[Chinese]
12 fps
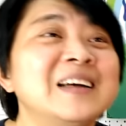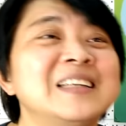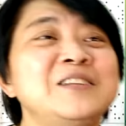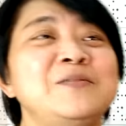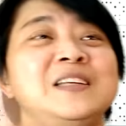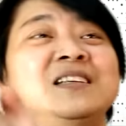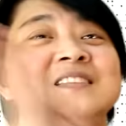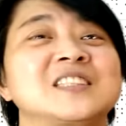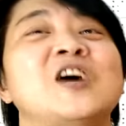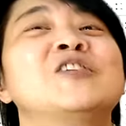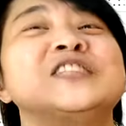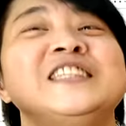日本人
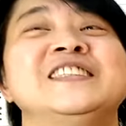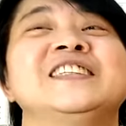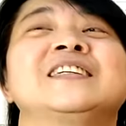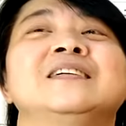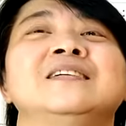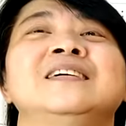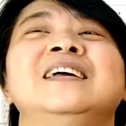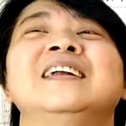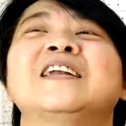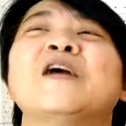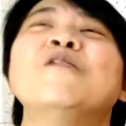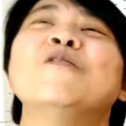超信这个，
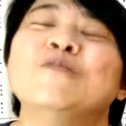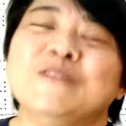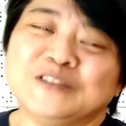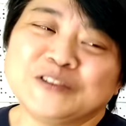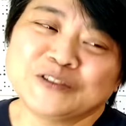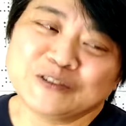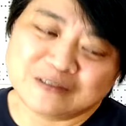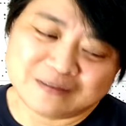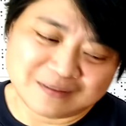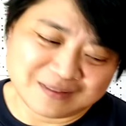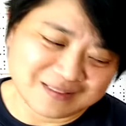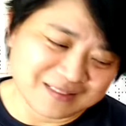然后我们就
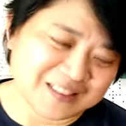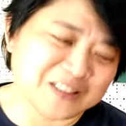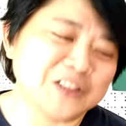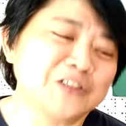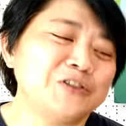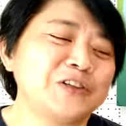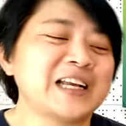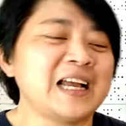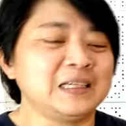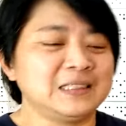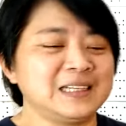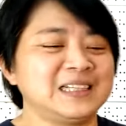就去
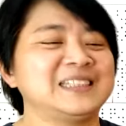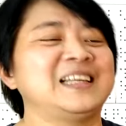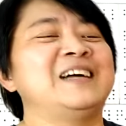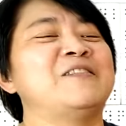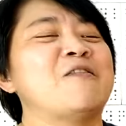看一下这样。